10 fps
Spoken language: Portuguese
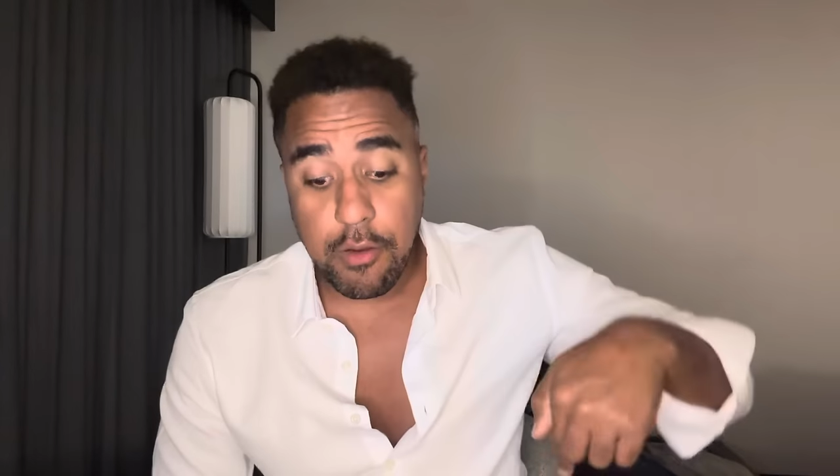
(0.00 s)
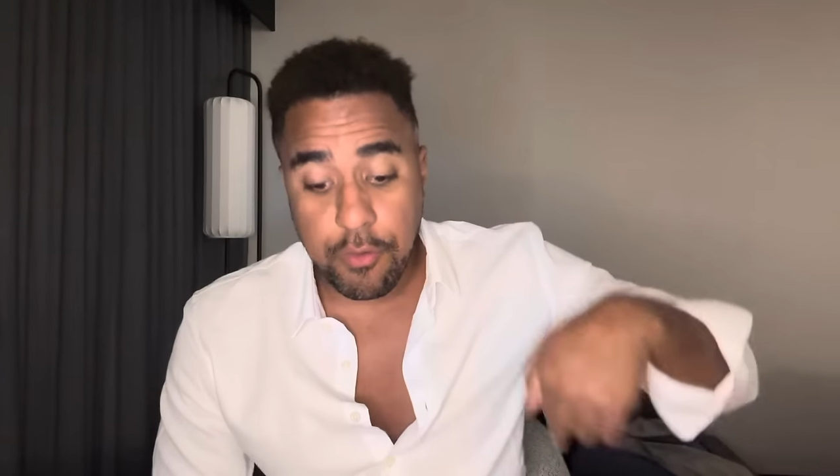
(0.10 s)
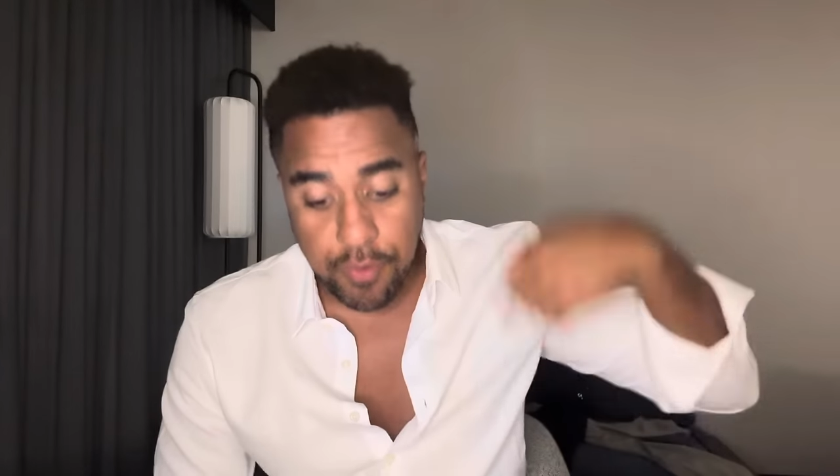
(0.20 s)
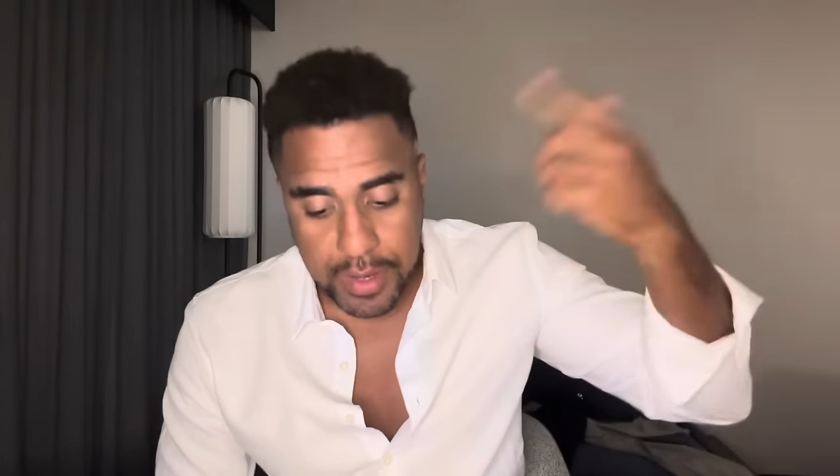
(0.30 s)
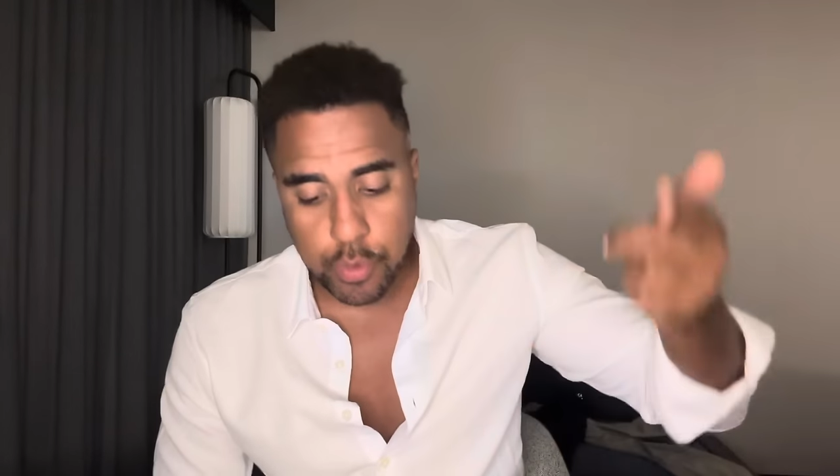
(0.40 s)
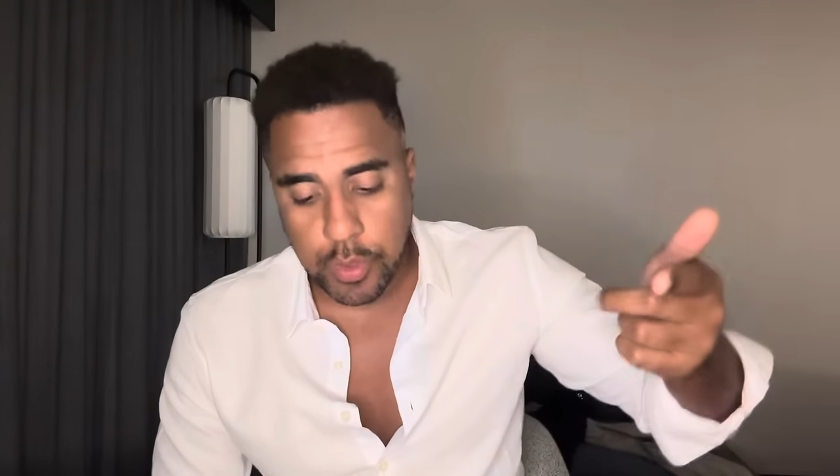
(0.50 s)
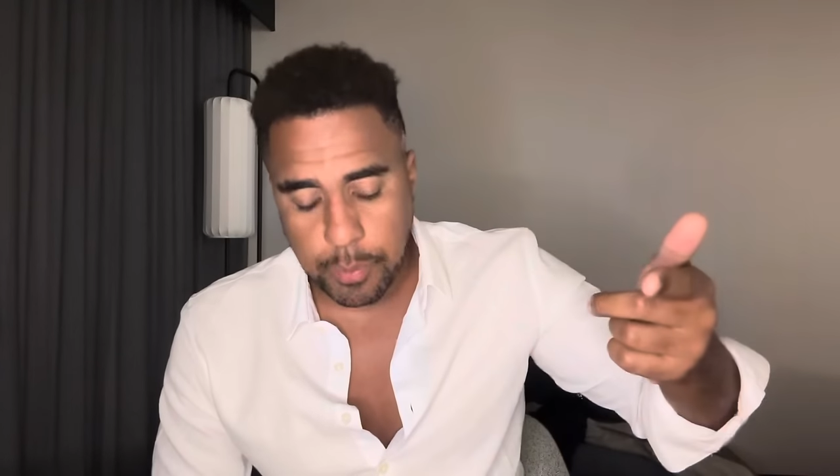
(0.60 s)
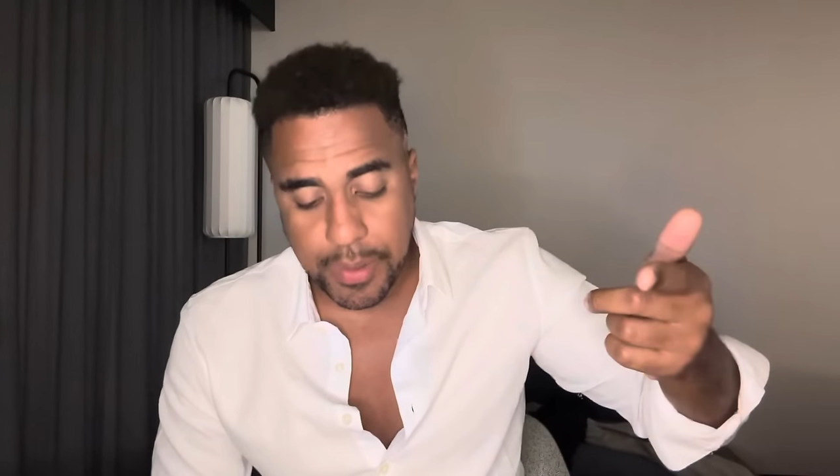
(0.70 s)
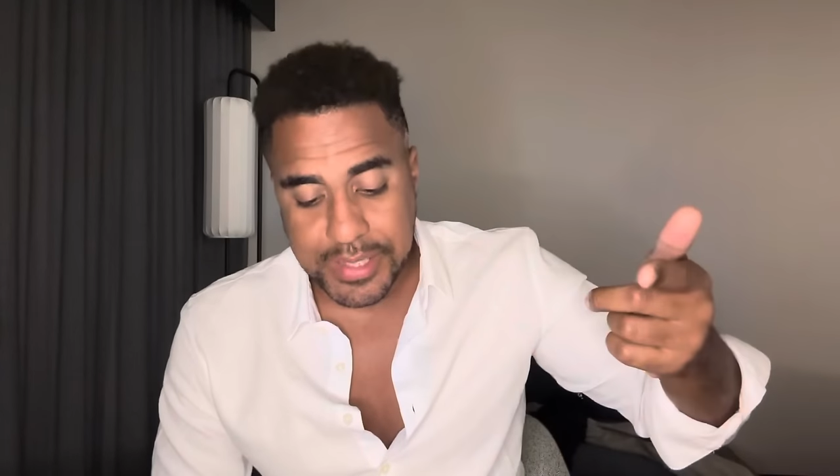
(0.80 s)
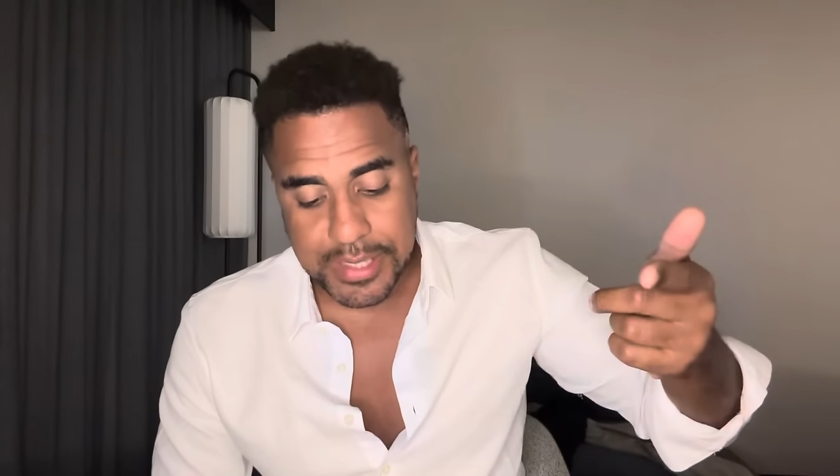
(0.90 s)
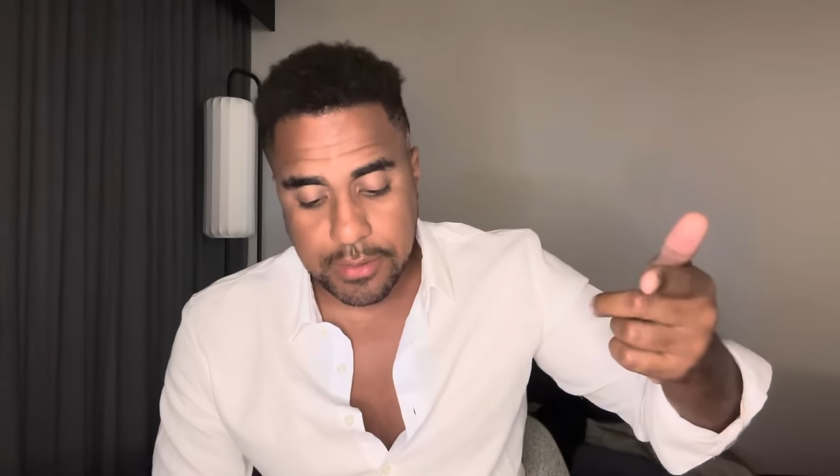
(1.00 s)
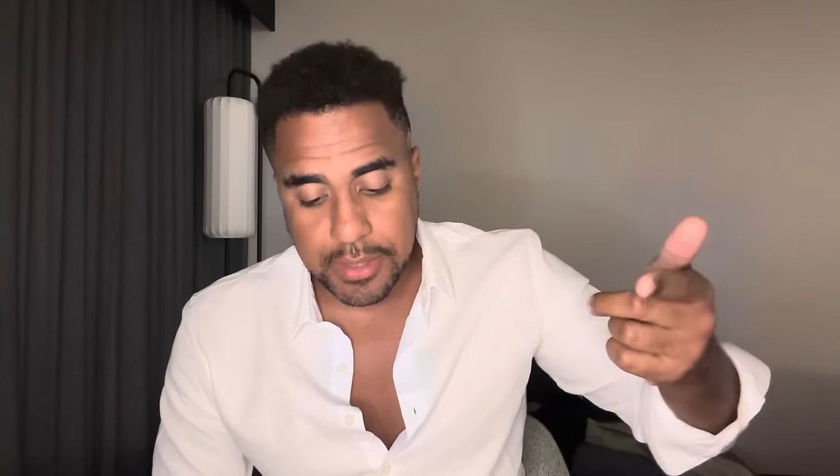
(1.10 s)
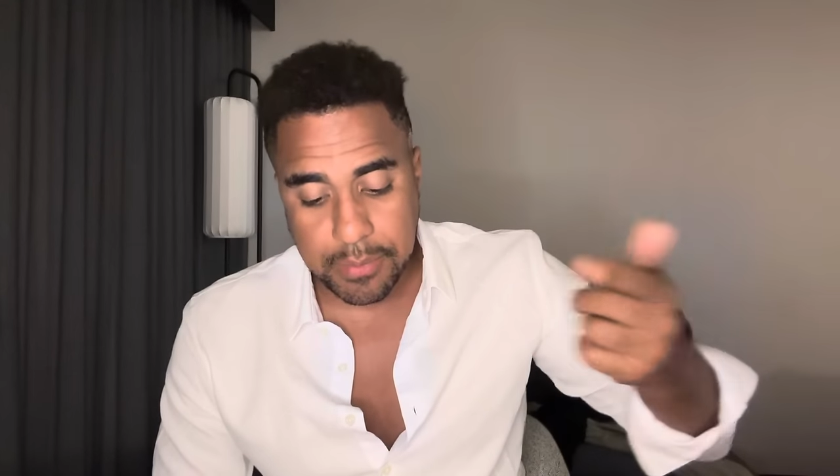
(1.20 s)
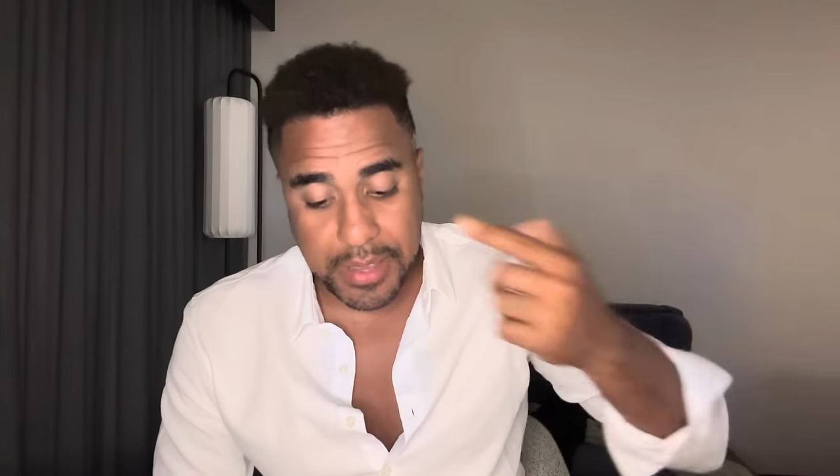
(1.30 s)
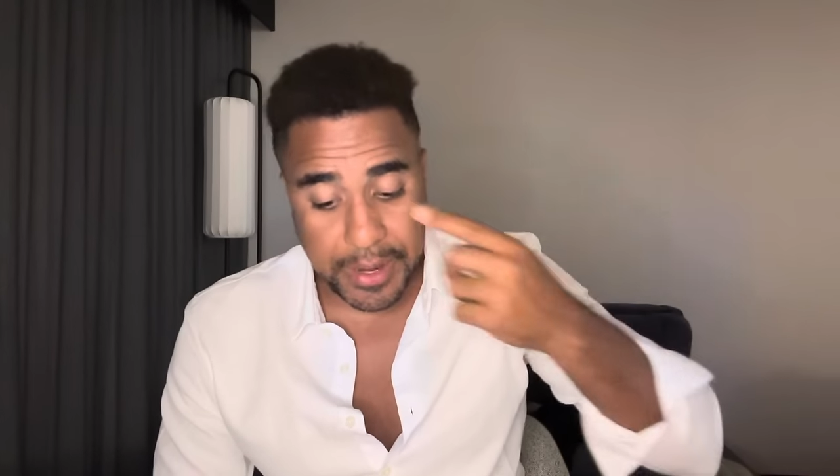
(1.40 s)
Fala do ano passado
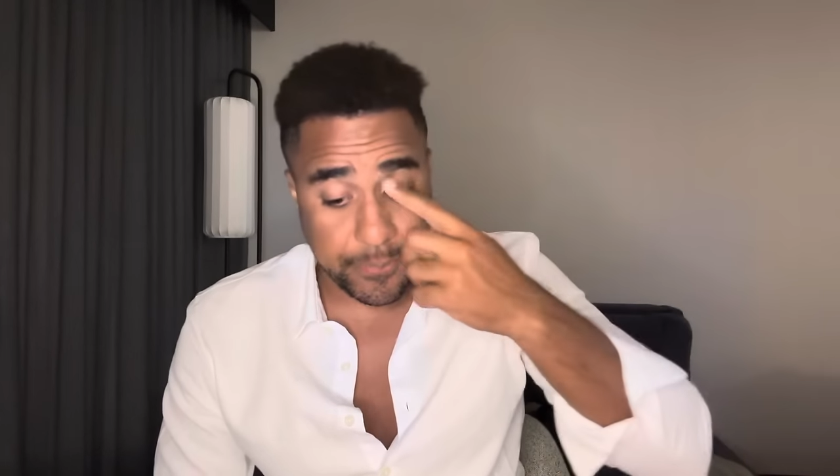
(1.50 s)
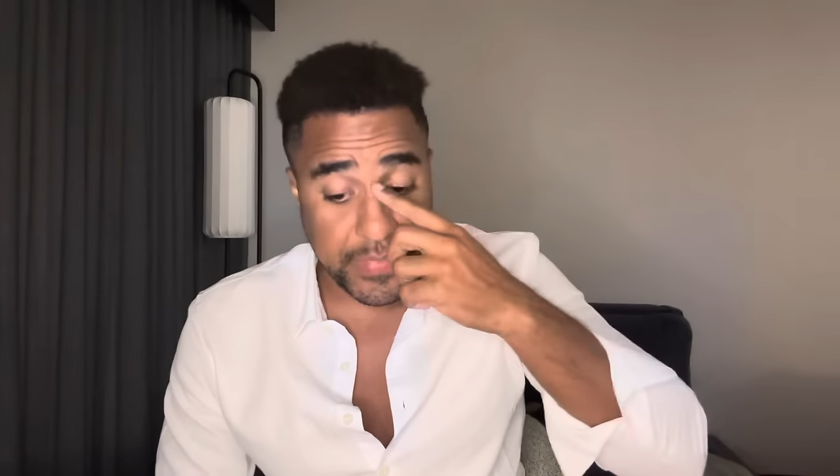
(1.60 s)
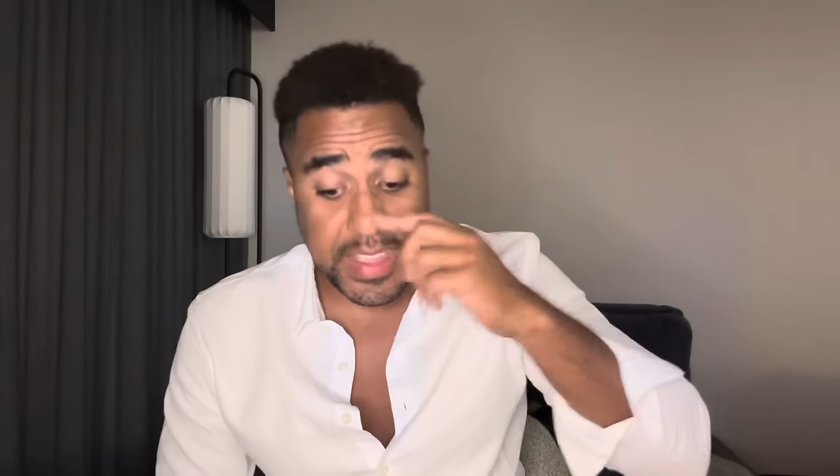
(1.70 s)
também.